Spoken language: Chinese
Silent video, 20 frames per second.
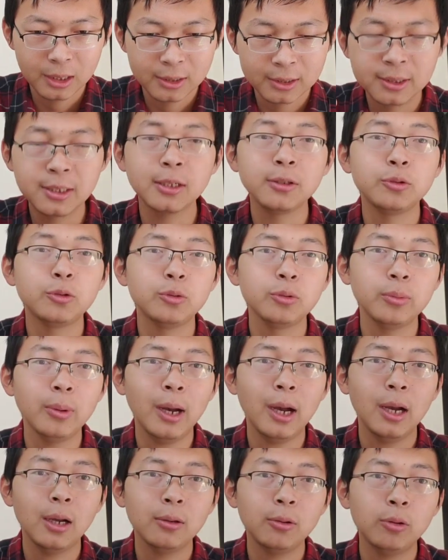证据
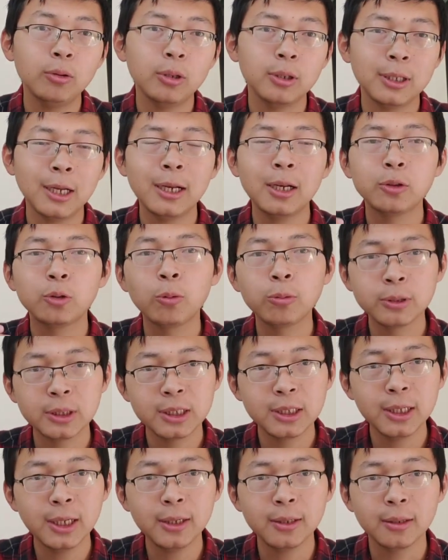吧，或者他的通
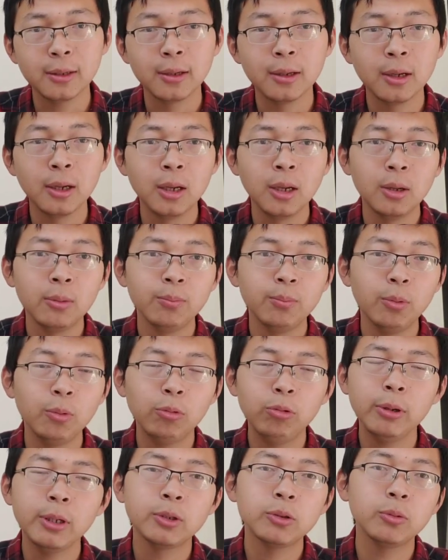缉令不
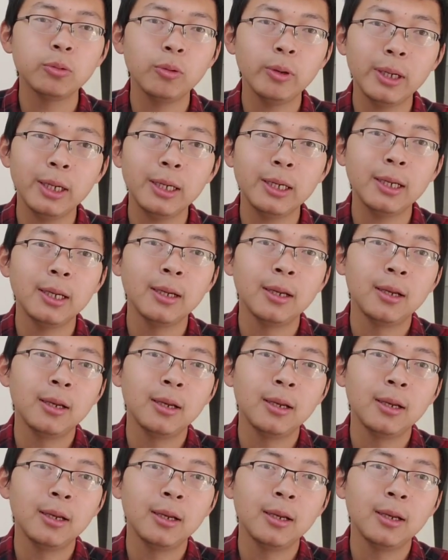会作为